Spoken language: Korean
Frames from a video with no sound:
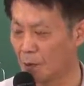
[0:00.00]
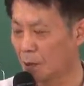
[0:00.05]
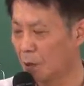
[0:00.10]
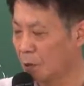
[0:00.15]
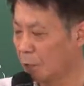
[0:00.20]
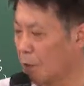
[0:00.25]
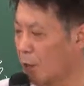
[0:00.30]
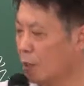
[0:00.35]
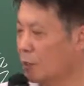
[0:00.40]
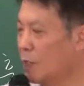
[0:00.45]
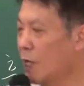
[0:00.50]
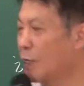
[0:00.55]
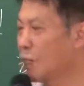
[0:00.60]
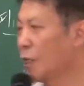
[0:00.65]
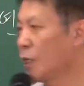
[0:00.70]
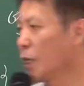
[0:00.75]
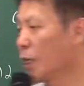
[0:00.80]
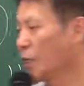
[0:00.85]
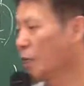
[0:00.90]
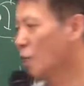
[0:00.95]
굉장히
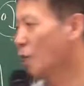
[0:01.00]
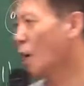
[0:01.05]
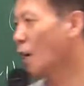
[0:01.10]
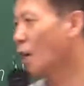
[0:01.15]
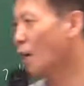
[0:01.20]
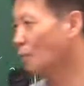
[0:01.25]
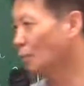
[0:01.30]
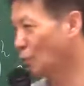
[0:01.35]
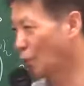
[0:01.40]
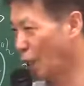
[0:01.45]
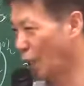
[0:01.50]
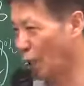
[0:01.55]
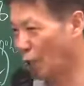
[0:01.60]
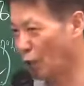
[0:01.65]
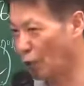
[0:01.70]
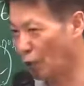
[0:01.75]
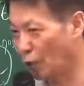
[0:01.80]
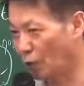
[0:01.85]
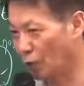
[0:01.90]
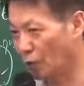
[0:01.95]
이게 심각한 문제가
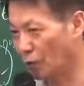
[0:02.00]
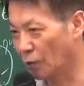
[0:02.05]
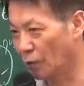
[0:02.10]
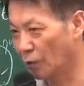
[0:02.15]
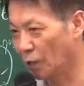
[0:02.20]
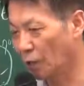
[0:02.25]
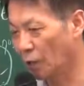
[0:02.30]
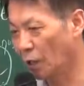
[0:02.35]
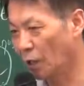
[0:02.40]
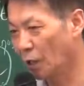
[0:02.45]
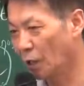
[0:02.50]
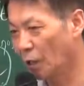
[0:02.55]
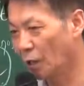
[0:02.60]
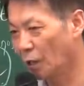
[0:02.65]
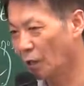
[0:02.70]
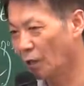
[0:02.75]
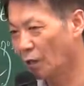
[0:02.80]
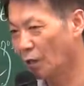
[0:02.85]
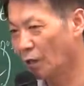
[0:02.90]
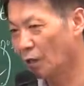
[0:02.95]
돼요.
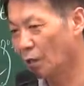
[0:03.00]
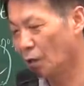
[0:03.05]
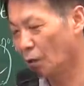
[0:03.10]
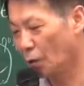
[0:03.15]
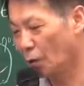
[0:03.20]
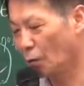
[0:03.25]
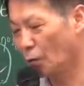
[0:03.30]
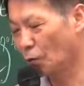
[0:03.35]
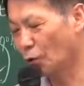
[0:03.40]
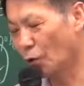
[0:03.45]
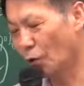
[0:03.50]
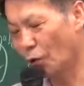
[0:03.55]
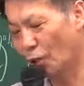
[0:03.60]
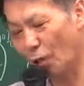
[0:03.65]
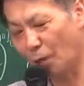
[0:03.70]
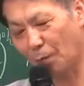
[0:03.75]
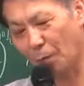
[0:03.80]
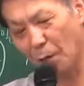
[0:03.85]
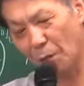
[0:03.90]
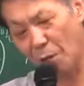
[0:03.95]

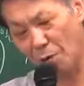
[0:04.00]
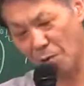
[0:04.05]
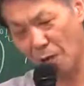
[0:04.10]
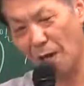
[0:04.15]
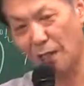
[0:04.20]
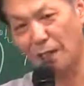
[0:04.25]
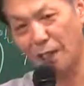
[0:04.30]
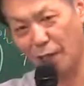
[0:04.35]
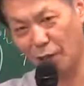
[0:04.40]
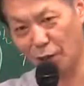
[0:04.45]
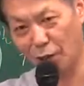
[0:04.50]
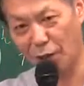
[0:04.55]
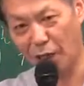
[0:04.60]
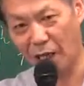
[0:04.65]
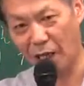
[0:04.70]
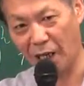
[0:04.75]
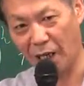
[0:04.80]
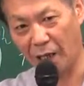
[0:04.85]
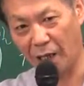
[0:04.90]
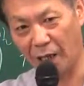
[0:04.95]
공정거래법 위반이에요,
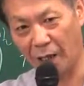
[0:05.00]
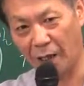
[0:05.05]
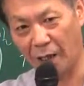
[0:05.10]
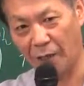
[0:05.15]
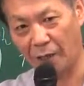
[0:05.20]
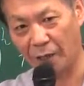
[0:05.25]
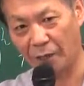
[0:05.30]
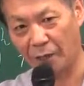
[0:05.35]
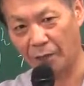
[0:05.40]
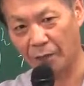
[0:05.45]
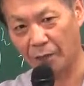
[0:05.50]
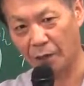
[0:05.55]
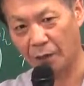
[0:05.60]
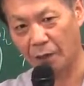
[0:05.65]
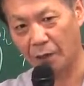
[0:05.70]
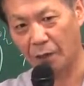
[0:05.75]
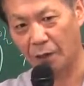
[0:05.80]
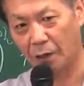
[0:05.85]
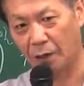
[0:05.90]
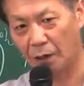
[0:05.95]
이게.
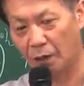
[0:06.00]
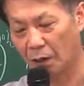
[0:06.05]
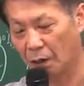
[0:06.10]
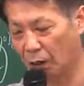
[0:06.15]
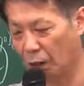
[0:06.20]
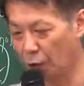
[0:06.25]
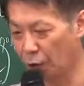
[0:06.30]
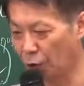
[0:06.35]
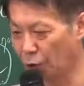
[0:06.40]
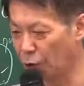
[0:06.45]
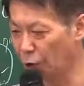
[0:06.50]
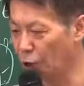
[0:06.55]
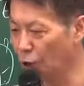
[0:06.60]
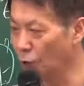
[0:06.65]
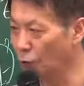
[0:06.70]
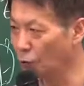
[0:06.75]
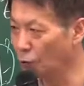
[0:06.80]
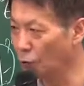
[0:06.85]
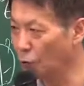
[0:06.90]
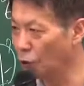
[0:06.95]
그래서
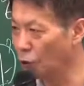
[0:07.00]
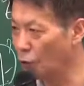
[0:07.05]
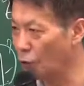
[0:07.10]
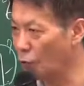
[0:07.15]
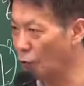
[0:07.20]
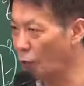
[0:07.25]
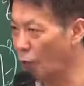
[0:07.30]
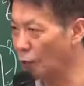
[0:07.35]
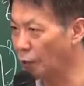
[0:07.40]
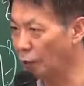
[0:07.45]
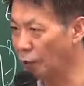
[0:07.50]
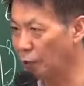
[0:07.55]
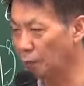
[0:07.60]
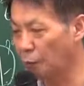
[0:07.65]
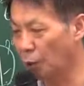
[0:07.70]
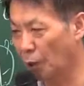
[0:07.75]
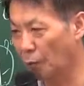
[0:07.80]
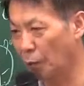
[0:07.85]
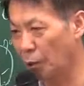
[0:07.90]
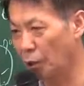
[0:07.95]
시정조치와 과징금
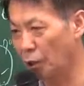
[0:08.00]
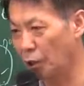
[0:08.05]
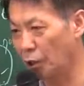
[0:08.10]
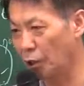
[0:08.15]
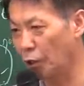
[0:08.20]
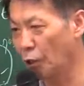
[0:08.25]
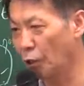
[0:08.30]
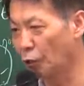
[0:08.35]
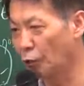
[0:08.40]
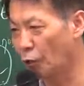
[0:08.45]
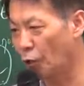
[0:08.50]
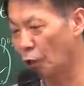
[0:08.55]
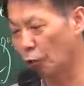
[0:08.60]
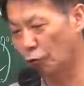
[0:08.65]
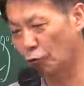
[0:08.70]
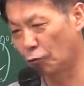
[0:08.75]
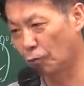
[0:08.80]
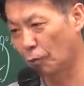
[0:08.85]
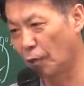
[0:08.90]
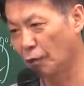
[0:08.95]
처벌을 2년 동안
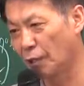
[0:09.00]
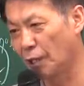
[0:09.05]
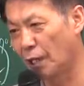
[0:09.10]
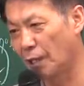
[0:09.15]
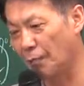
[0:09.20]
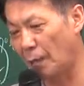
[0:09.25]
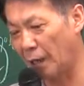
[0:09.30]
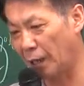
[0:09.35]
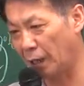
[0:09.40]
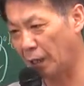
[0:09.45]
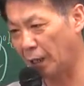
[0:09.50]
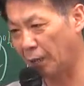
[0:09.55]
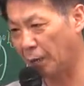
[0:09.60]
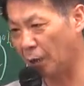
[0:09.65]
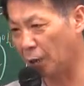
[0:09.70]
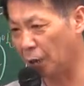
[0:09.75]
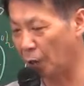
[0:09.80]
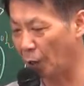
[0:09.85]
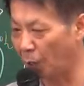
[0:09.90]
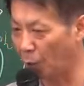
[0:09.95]
두 번 이상 받게 되면
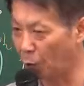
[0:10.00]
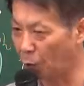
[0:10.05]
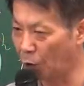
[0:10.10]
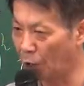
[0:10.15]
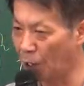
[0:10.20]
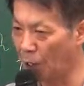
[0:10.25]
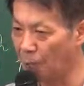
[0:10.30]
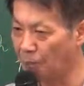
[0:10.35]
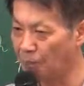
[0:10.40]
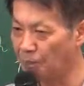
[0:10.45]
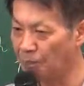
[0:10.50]
그땐보다